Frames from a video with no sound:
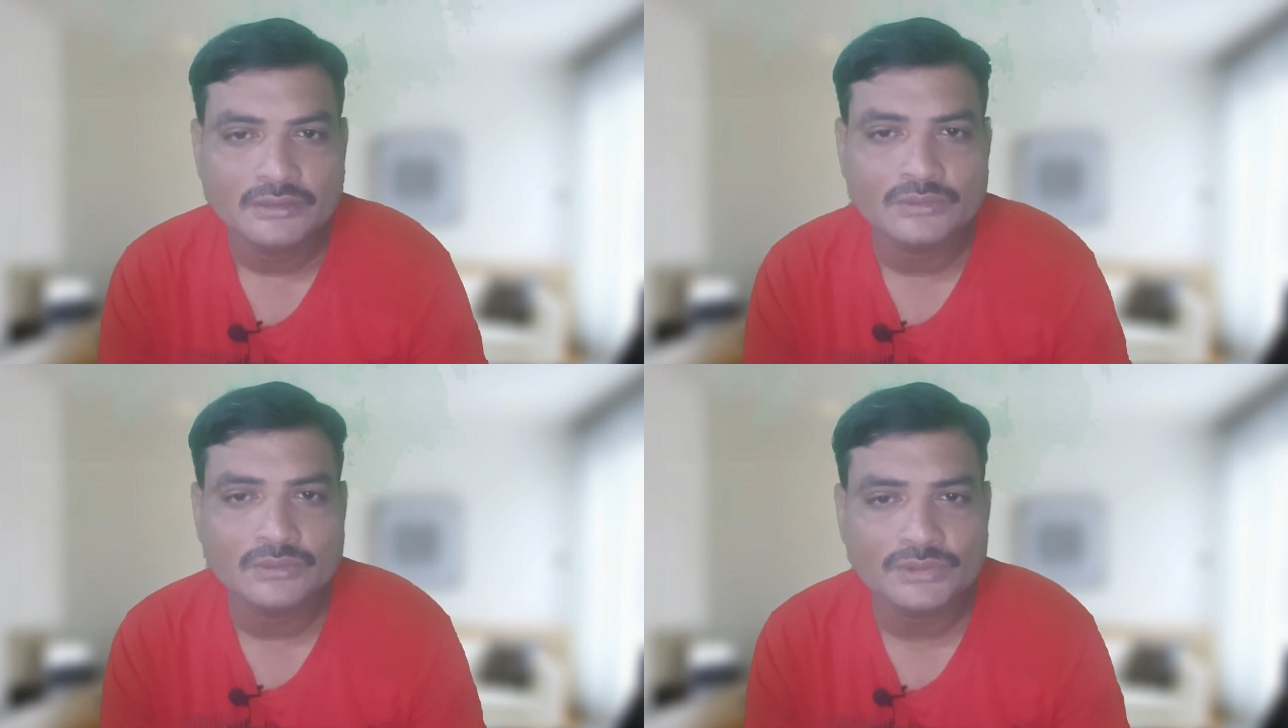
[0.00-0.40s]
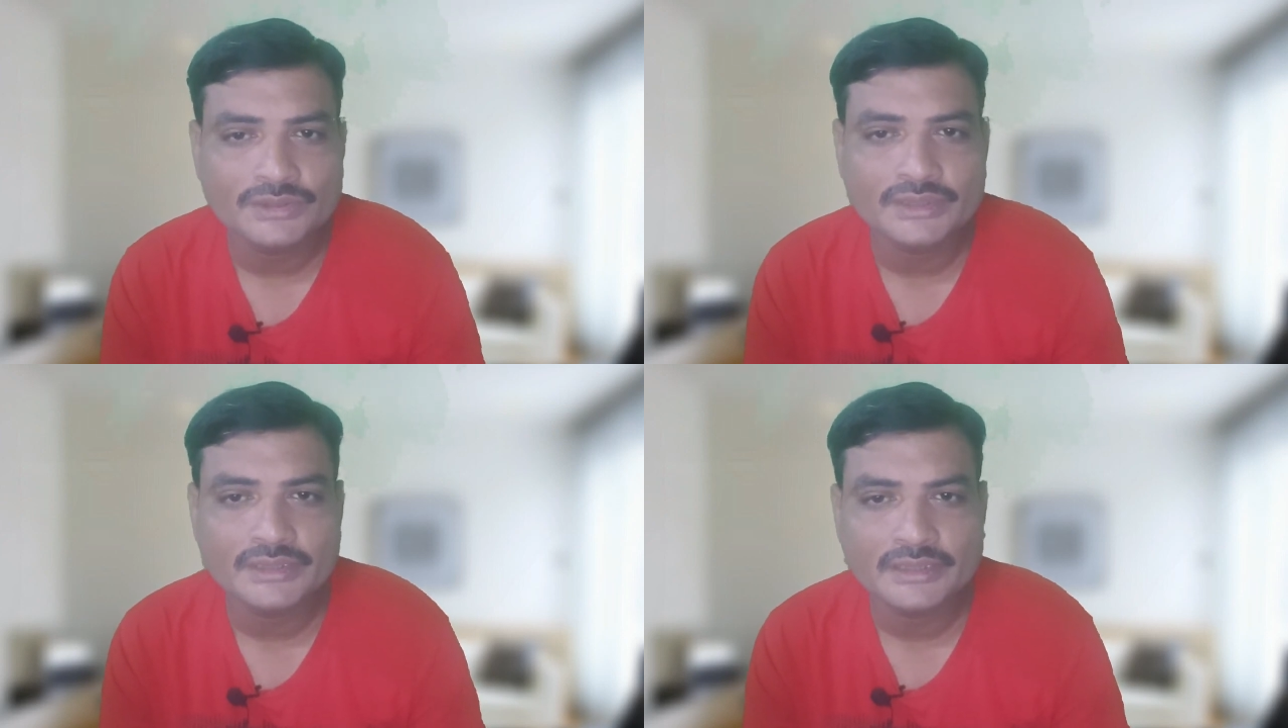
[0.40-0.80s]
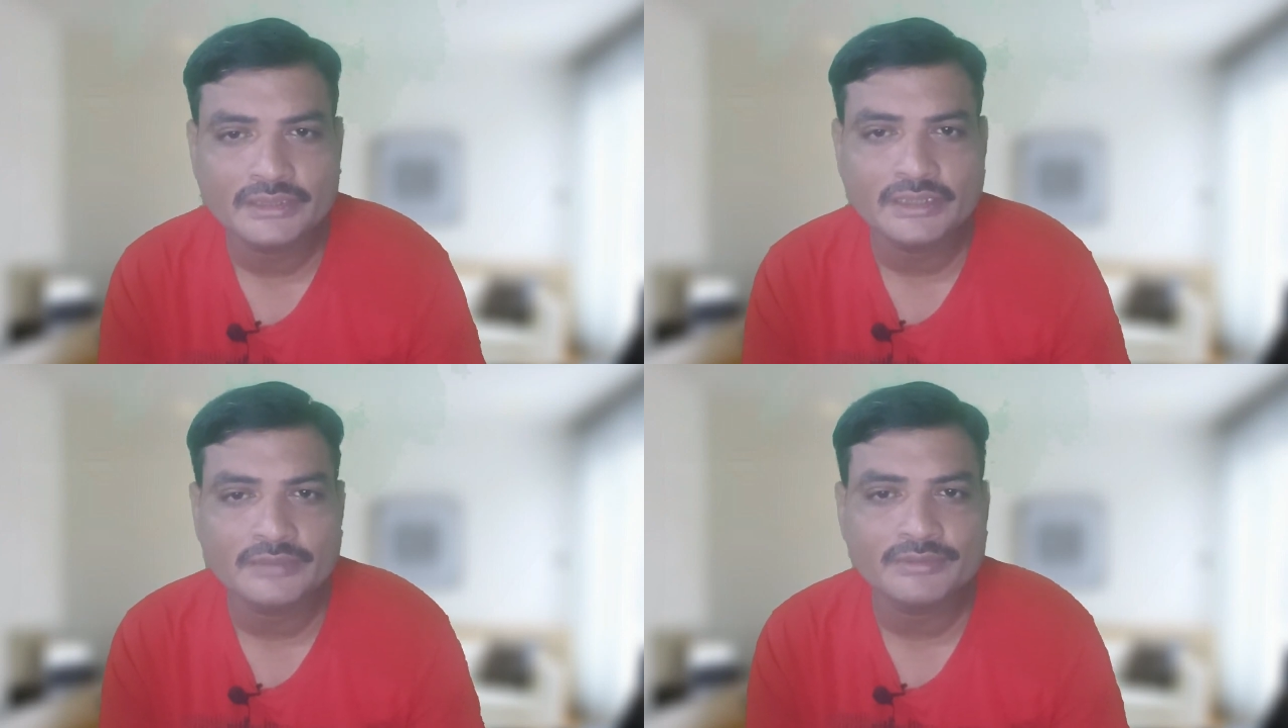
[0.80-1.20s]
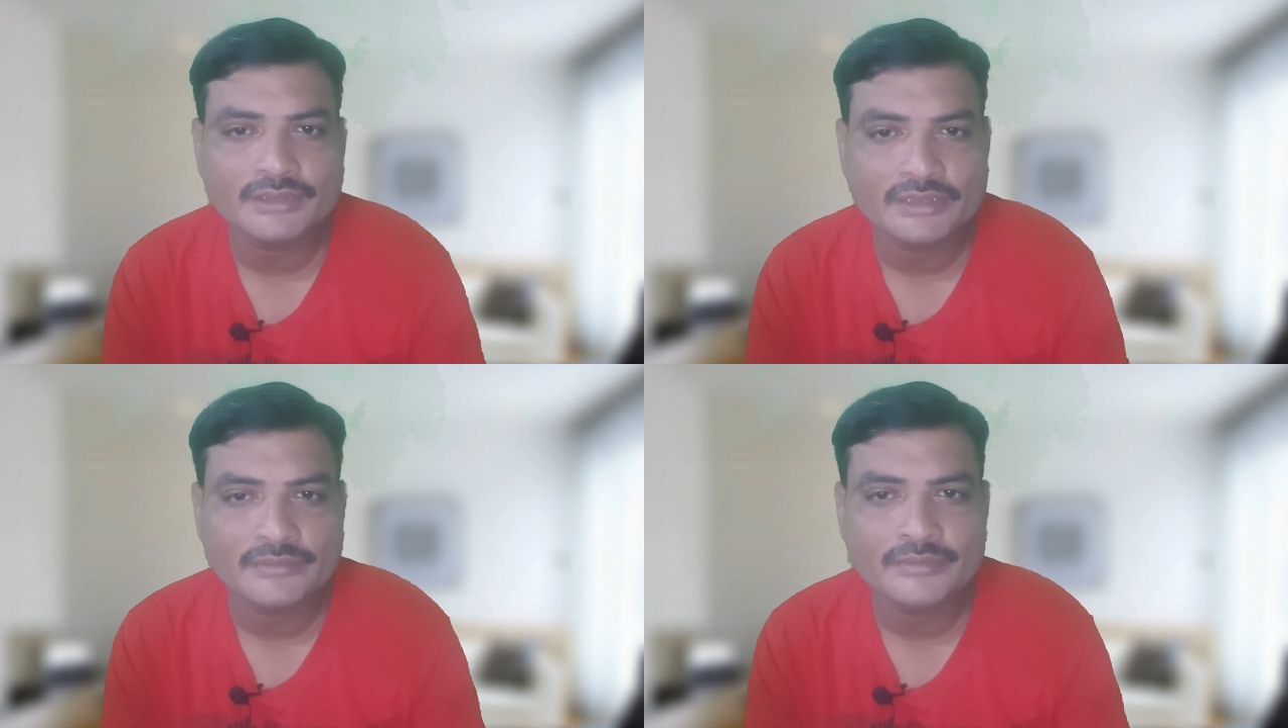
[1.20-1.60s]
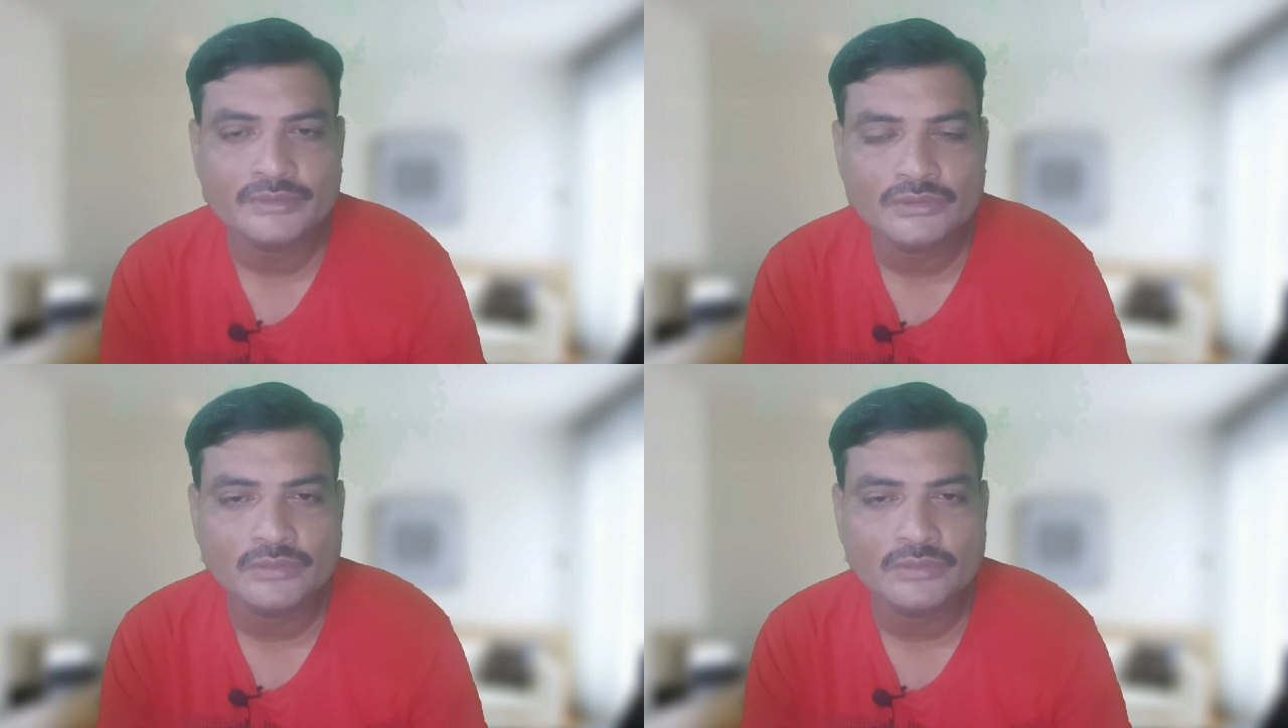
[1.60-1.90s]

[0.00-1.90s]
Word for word: और कोशिश ये करें कि आपके करीबी में कोई